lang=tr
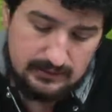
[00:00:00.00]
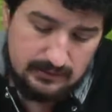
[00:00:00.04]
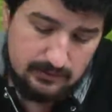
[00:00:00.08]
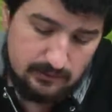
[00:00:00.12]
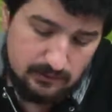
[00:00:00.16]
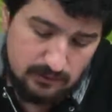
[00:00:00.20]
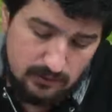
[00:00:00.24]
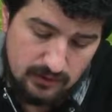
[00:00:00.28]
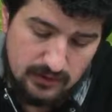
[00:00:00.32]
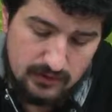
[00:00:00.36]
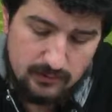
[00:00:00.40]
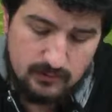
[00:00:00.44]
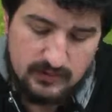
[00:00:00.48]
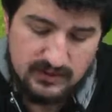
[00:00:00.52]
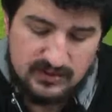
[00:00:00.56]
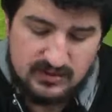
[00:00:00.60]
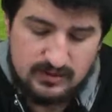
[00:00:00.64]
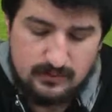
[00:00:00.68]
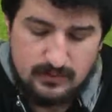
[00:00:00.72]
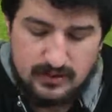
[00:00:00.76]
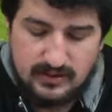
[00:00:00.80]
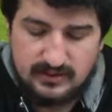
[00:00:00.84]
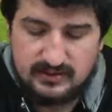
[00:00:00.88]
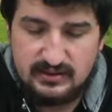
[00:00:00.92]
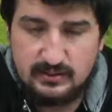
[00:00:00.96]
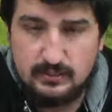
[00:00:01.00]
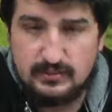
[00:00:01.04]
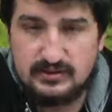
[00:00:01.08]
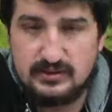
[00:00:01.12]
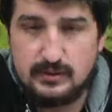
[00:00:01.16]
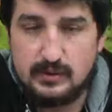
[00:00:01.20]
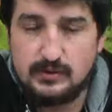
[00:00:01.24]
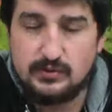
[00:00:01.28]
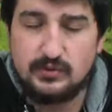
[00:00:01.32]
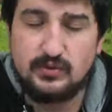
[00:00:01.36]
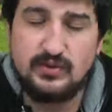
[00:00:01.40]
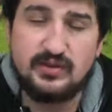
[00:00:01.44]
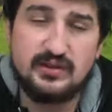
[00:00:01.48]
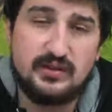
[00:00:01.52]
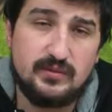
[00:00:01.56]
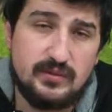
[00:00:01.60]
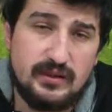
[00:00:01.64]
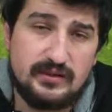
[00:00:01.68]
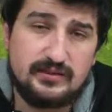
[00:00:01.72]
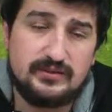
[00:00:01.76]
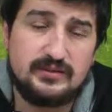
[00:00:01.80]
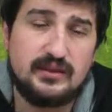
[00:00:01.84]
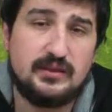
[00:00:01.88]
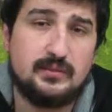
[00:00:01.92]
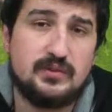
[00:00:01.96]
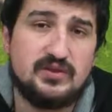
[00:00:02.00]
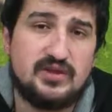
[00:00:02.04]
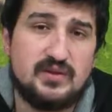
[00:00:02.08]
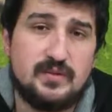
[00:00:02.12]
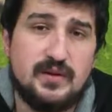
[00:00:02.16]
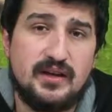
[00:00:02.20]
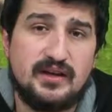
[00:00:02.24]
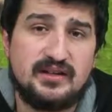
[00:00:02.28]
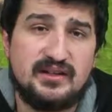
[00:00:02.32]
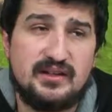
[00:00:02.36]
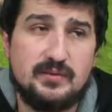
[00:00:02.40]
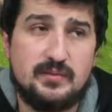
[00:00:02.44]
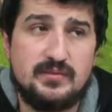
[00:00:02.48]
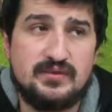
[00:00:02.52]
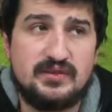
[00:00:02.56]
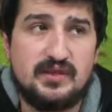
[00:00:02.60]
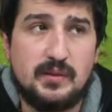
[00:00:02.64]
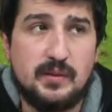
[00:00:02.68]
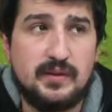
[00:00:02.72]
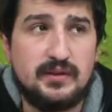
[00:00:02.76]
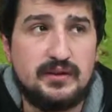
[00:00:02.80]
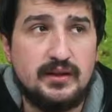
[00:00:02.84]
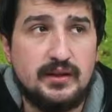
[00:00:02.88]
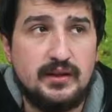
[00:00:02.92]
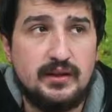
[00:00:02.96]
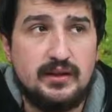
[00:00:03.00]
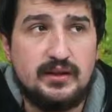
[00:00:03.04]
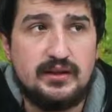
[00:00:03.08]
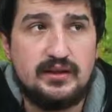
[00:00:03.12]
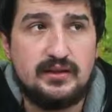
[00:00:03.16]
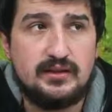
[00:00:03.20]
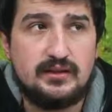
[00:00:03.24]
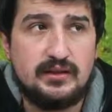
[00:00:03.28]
son maçına baktığımız zaman, son iki hatta maça baktığımız zaman e,